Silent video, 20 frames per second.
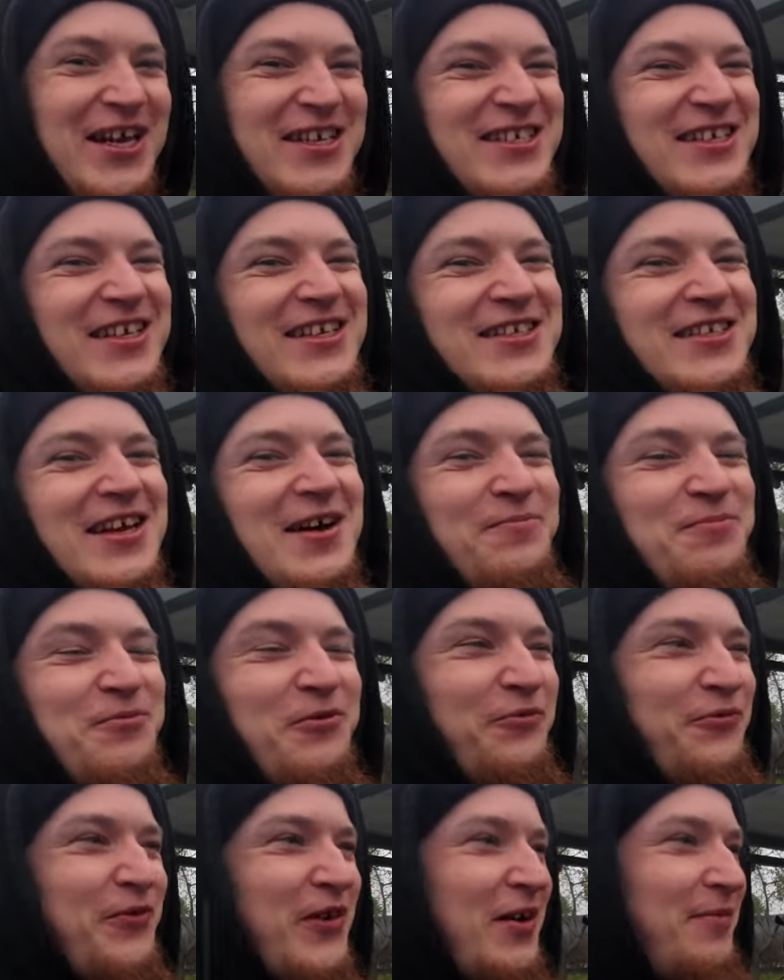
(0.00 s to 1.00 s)
das jetzt ab
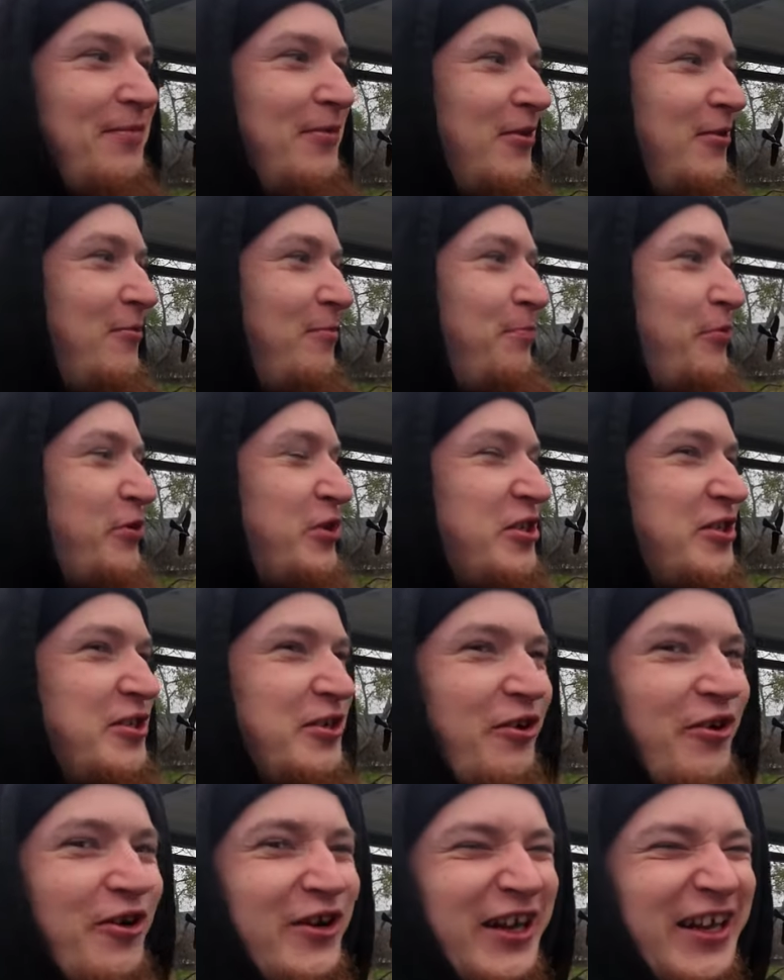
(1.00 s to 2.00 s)
und fahren mit dem Bus
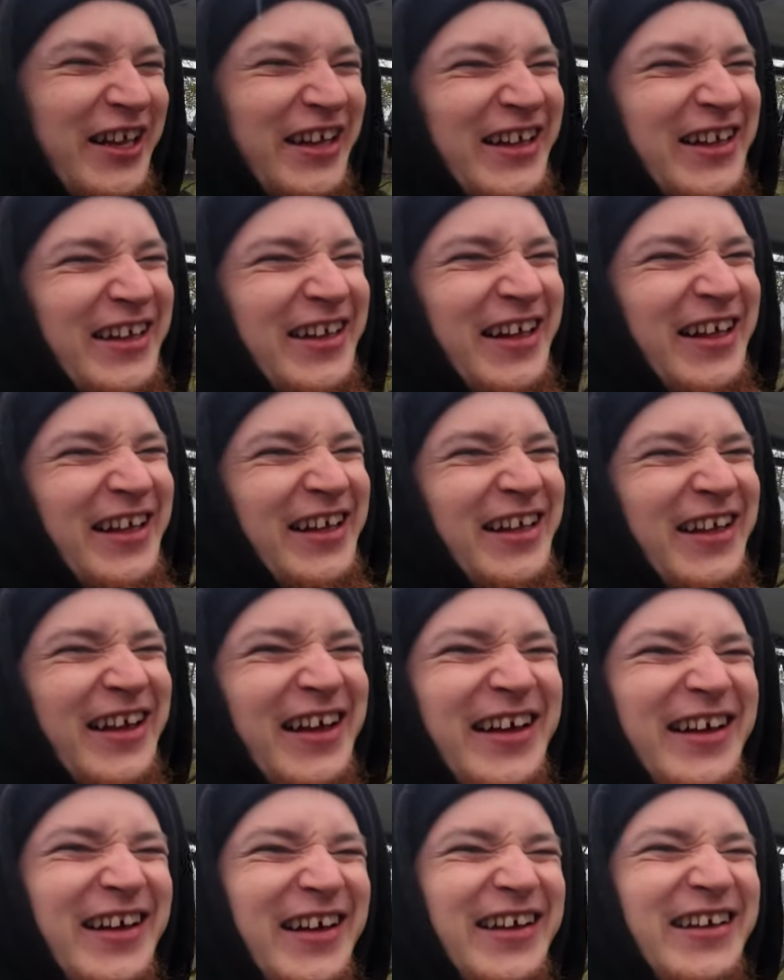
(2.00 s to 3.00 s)
zurück.
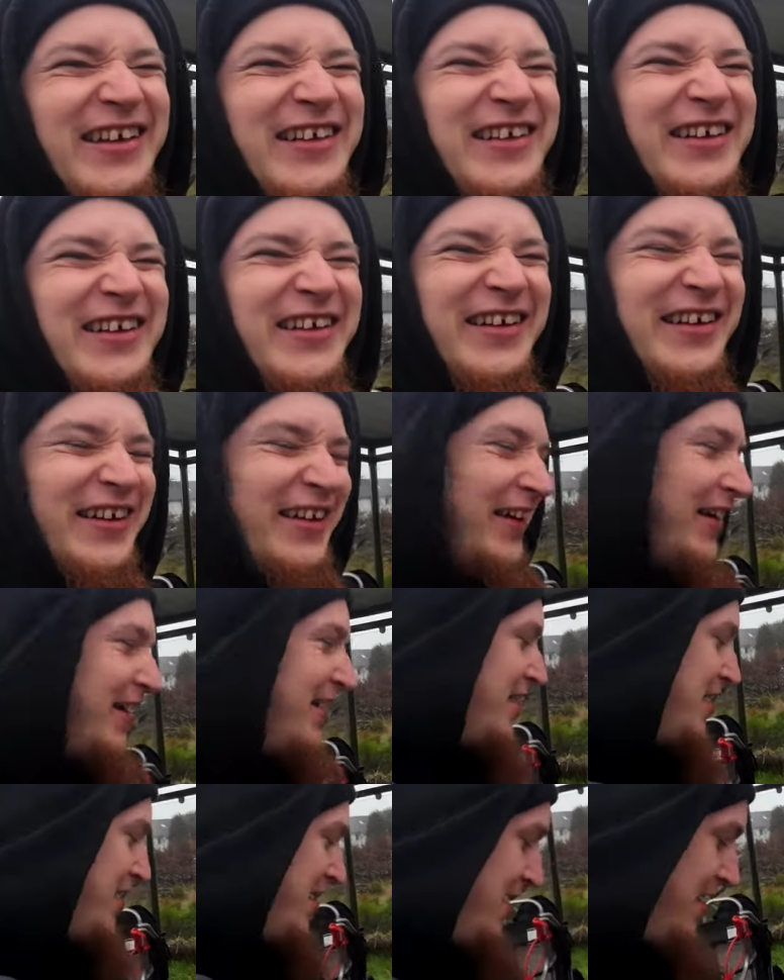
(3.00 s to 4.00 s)
Und guck, Alter, die
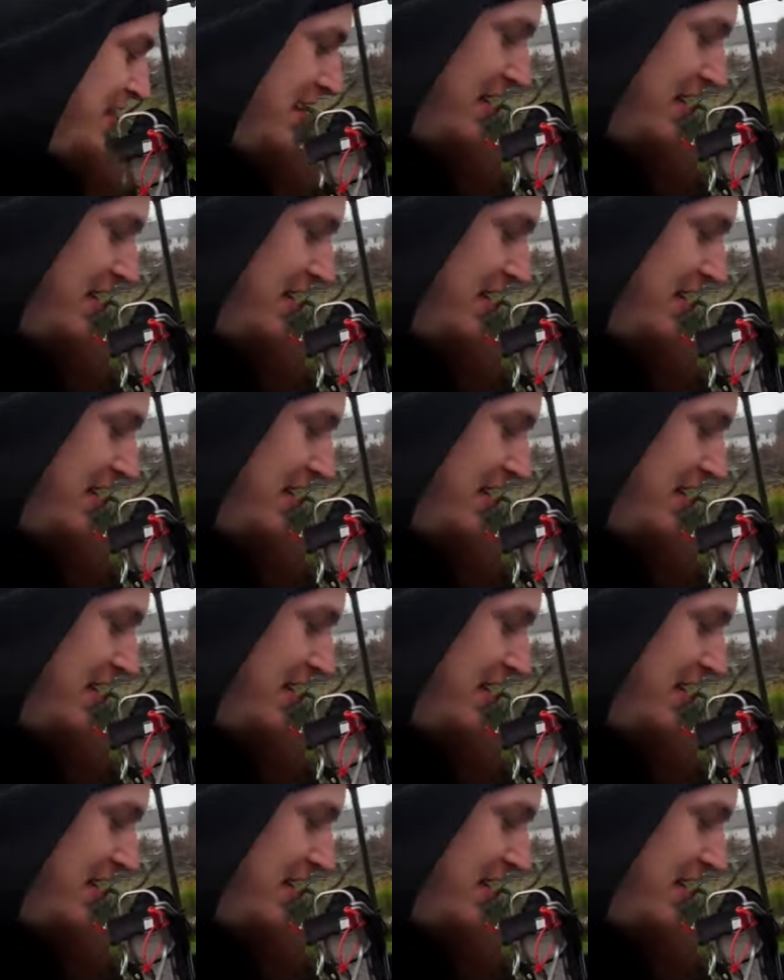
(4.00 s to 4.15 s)
Schuhe, wie